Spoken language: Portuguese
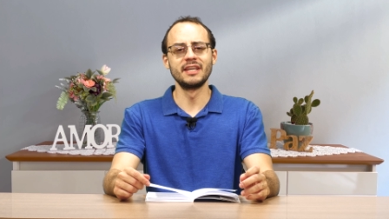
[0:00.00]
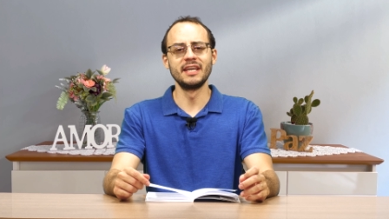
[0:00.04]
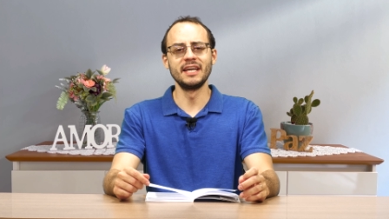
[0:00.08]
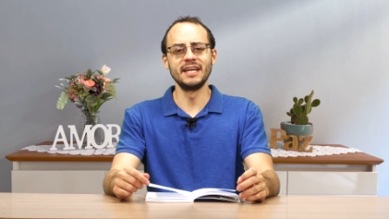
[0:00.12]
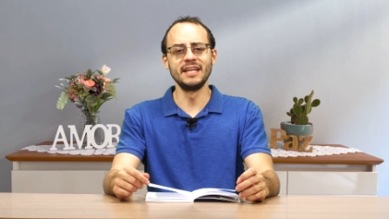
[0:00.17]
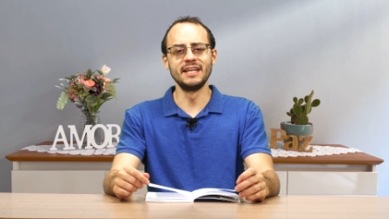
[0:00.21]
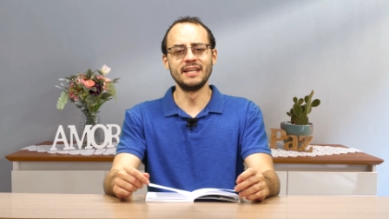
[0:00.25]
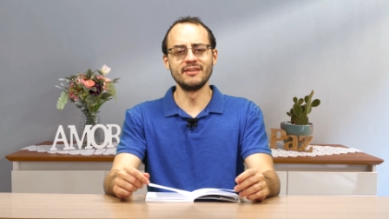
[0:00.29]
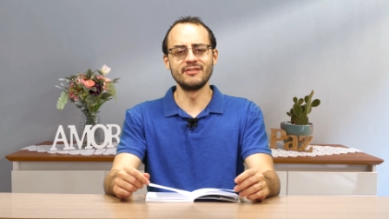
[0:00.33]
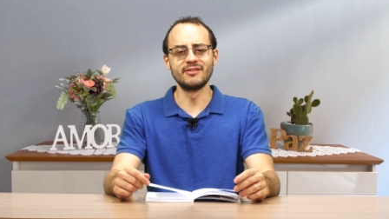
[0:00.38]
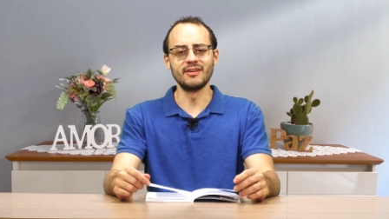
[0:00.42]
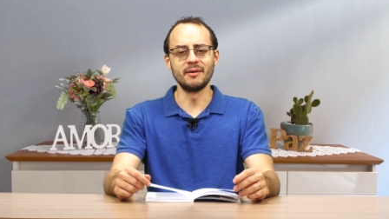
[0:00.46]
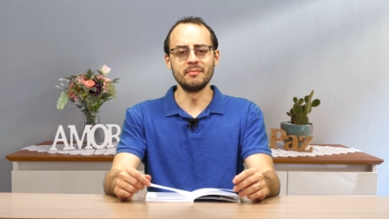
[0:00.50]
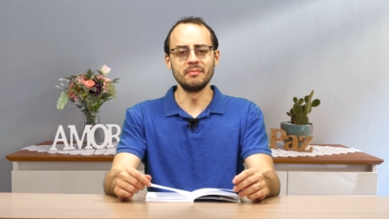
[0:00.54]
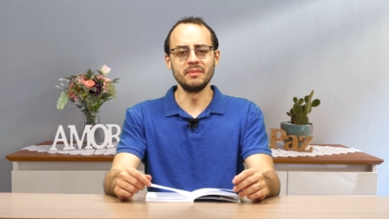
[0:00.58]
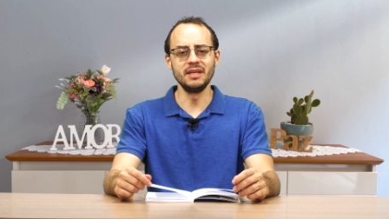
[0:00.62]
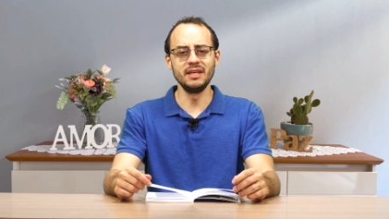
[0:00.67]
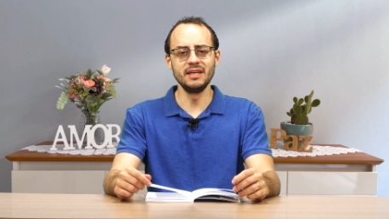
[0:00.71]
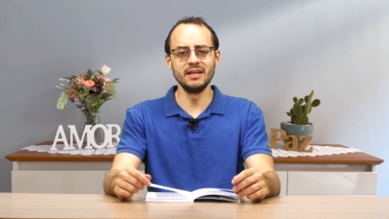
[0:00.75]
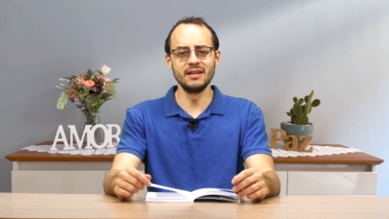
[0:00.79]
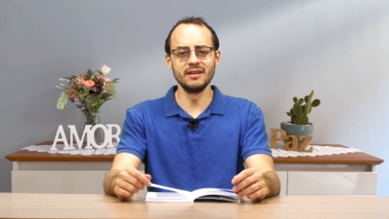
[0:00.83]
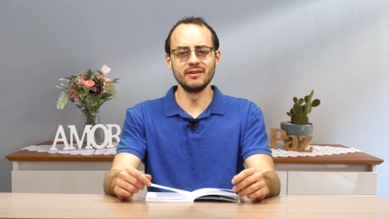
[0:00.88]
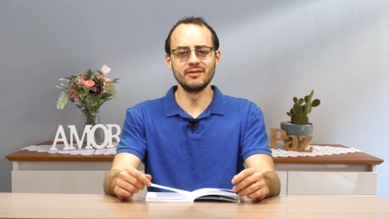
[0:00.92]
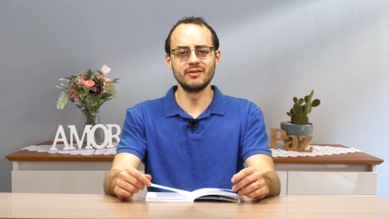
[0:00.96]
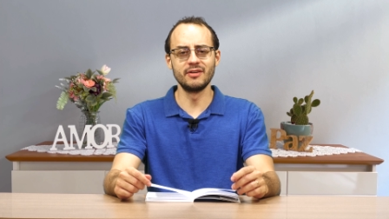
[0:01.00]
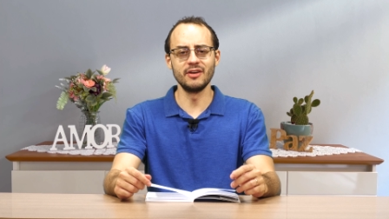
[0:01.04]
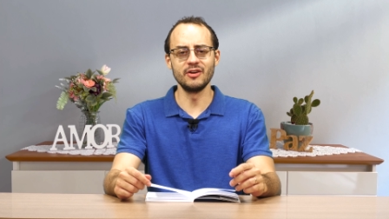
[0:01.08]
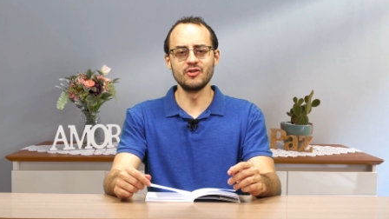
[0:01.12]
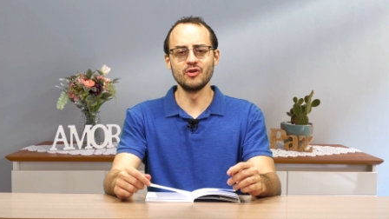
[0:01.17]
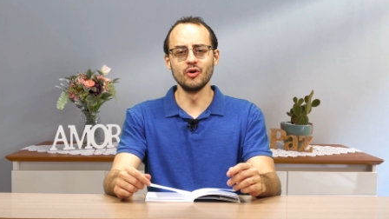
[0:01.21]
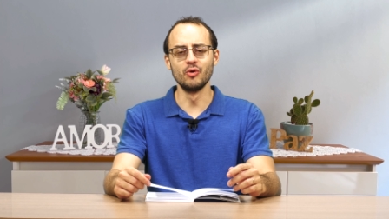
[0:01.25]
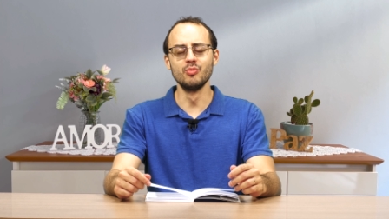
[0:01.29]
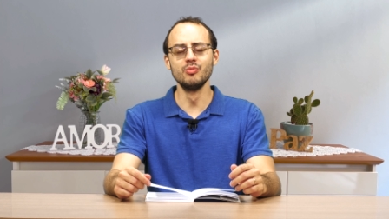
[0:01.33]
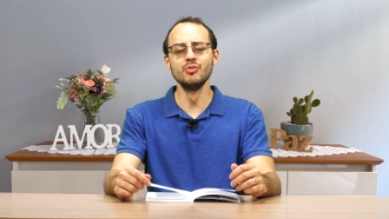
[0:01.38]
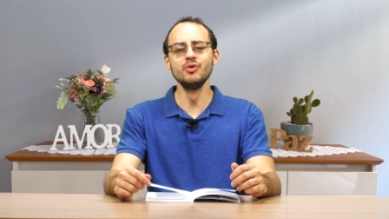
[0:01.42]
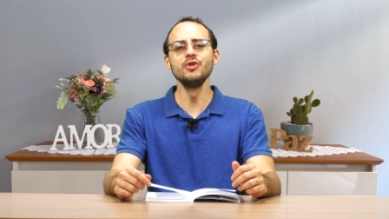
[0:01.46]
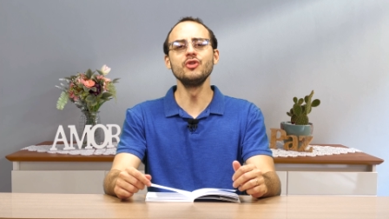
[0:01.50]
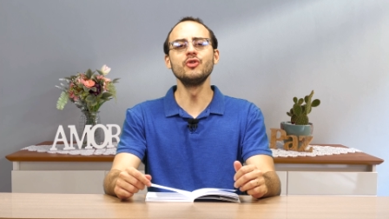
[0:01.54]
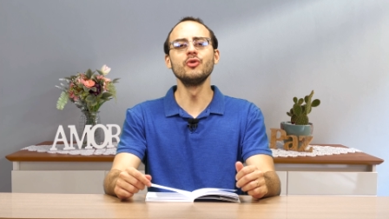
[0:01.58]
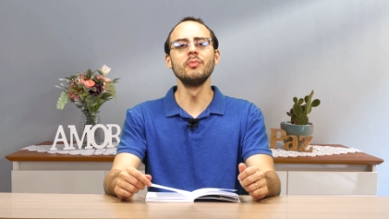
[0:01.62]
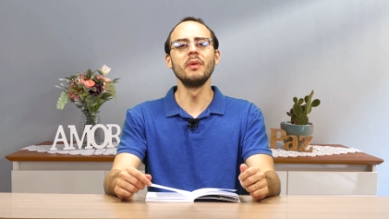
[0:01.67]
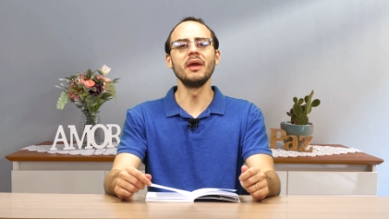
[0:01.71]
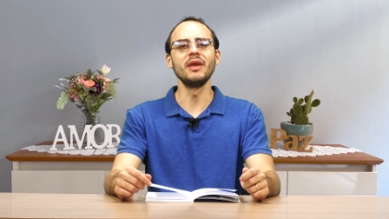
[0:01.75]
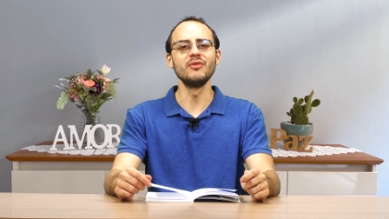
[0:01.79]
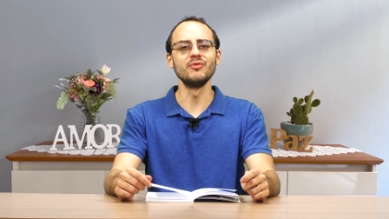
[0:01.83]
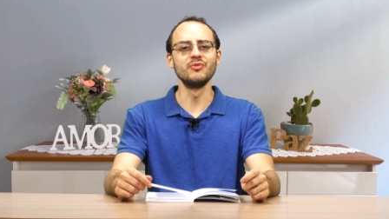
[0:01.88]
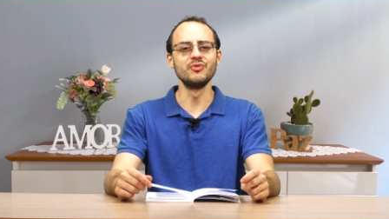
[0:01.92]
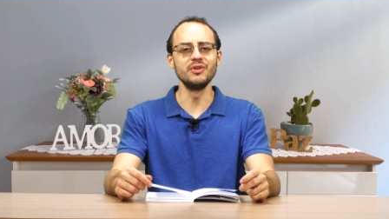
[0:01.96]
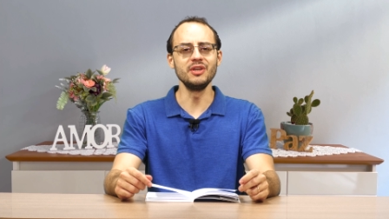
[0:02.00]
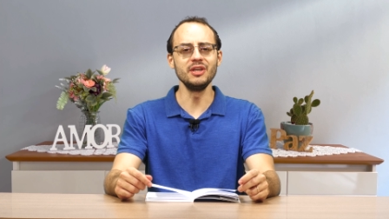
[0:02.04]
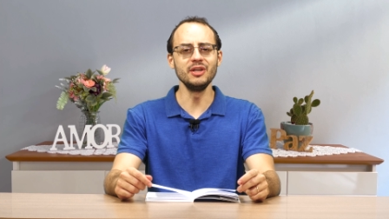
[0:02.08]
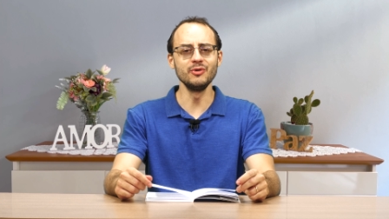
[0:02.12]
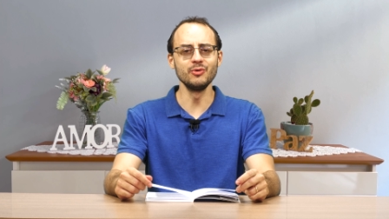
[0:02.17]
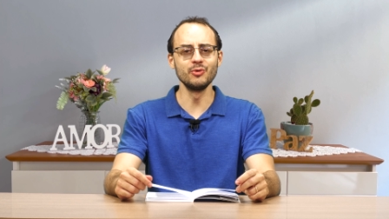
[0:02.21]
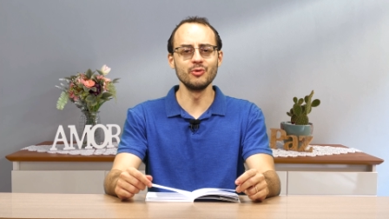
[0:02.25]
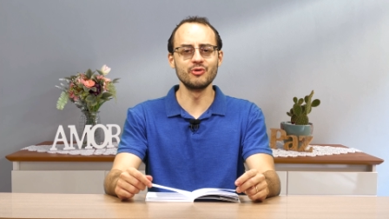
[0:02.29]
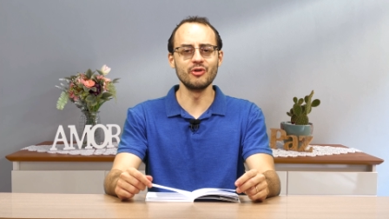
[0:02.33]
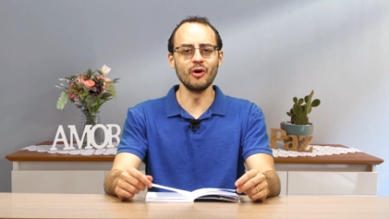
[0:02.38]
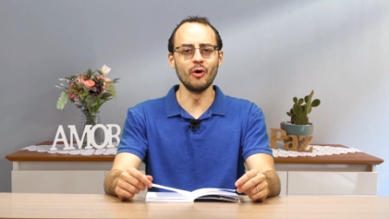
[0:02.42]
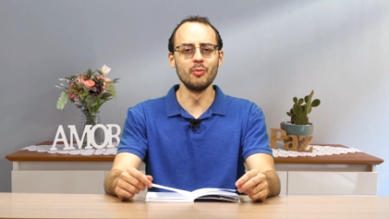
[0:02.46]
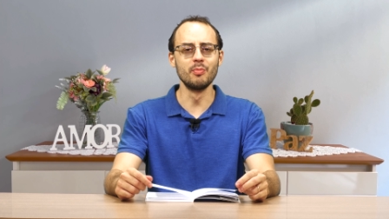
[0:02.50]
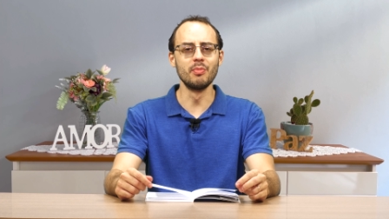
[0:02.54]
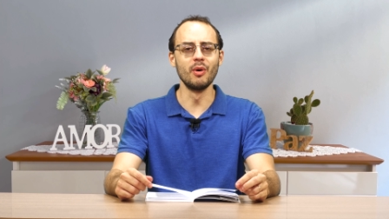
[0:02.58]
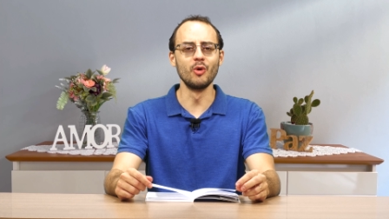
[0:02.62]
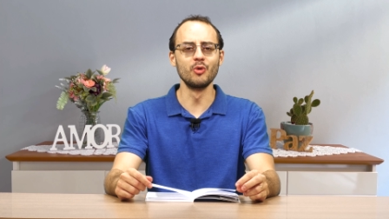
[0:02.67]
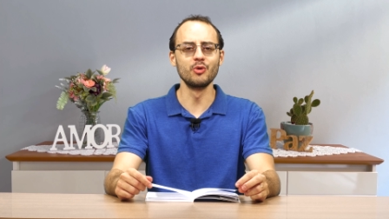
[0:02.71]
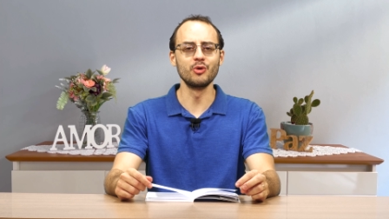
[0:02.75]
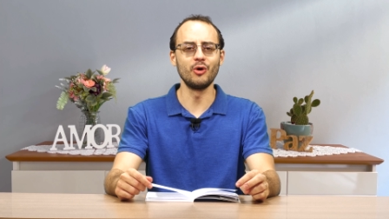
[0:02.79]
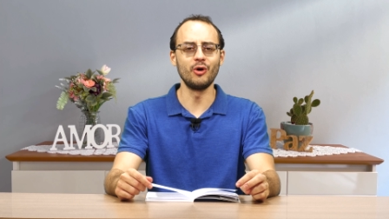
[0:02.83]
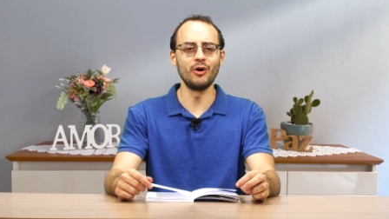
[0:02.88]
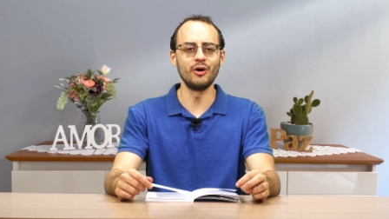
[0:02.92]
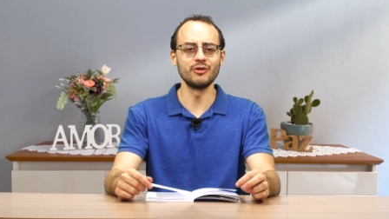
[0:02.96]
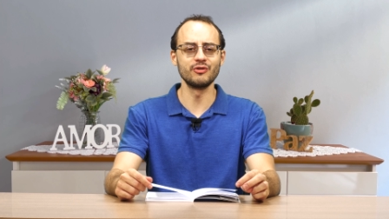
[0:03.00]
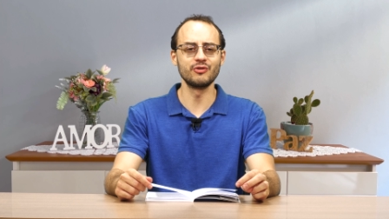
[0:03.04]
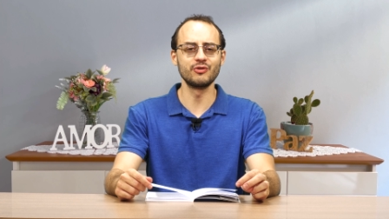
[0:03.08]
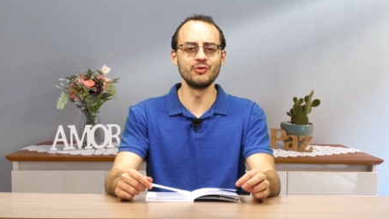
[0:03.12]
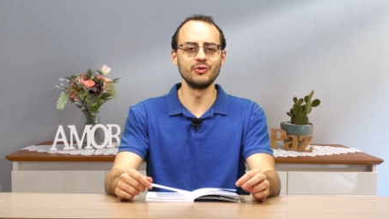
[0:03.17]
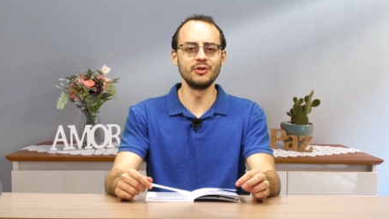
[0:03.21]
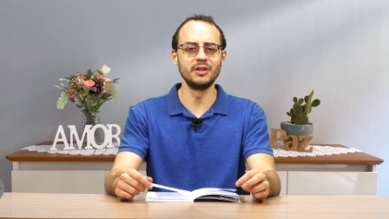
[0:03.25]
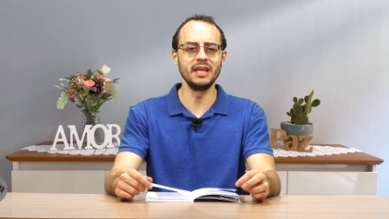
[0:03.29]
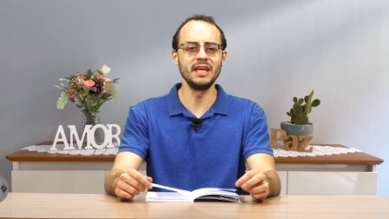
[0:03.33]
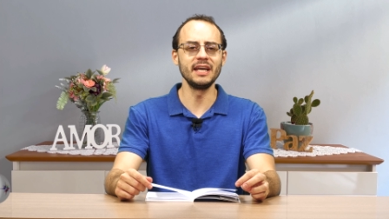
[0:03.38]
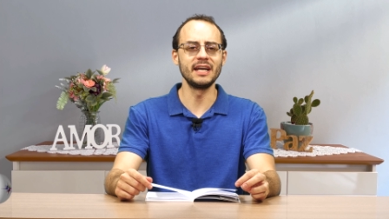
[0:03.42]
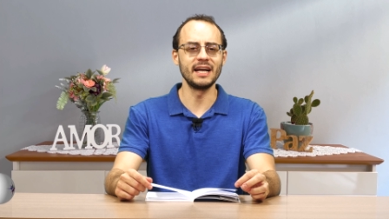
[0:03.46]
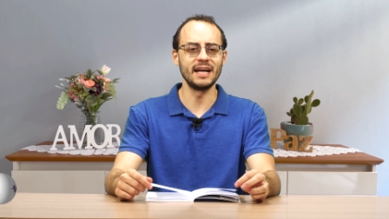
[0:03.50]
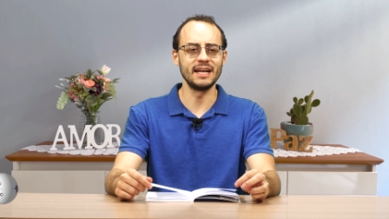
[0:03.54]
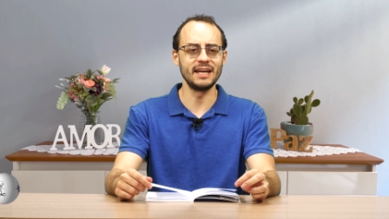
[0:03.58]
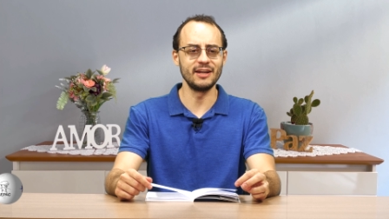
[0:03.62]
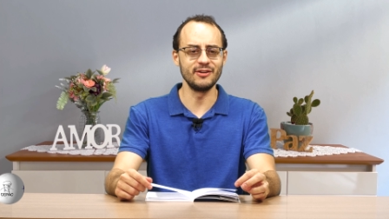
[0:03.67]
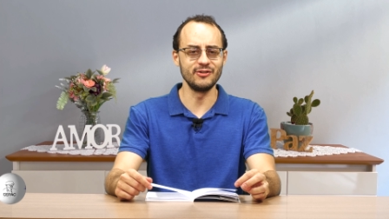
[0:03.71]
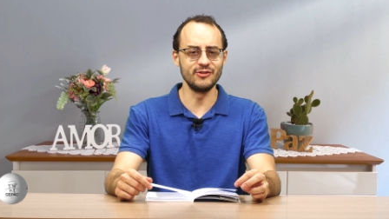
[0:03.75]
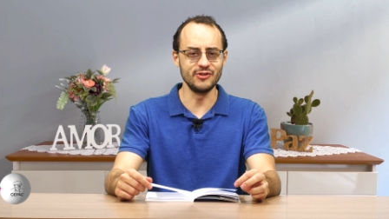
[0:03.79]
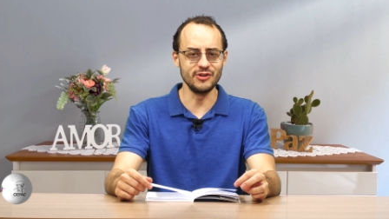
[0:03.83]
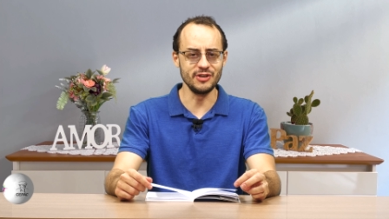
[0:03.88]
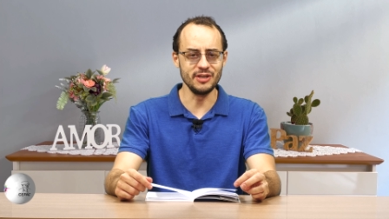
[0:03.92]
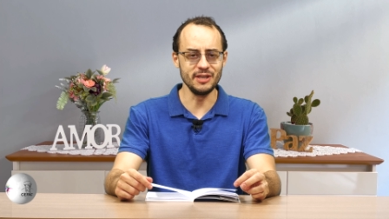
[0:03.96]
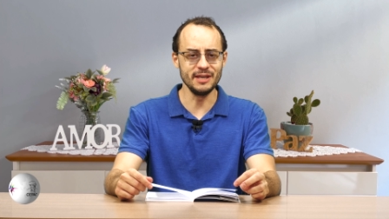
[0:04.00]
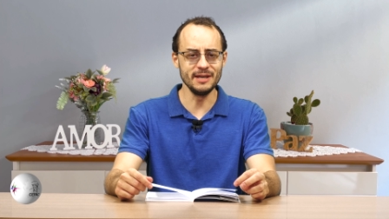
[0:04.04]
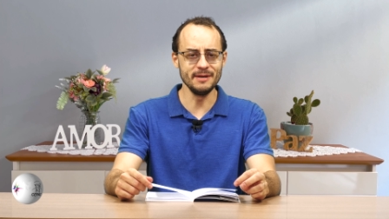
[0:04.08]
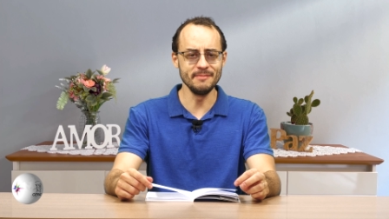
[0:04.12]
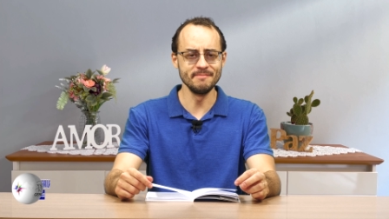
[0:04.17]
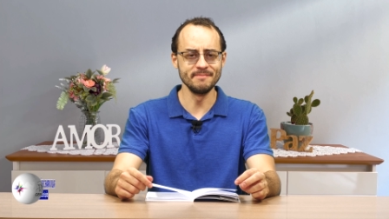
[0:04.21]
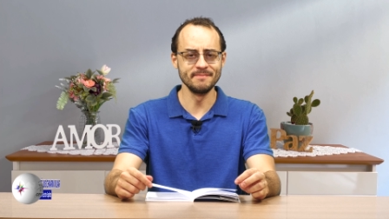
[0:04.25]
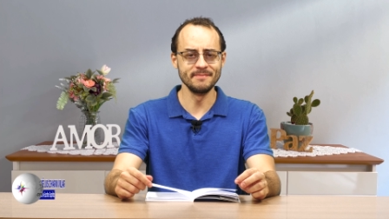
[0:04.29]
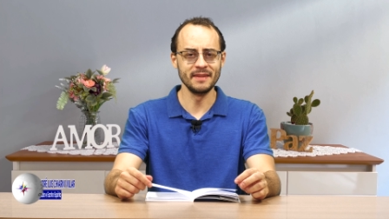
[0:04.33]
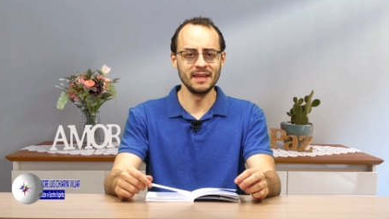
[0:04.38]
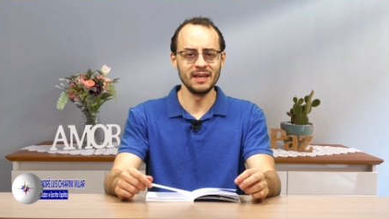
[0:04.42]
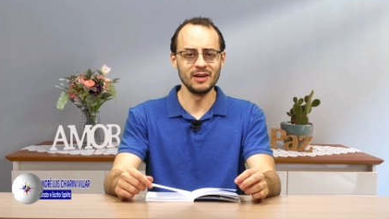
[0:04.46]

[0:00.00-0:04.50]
queridas amigas, sejam muito bem-vindos ao Pão Nosso de Cada Dia.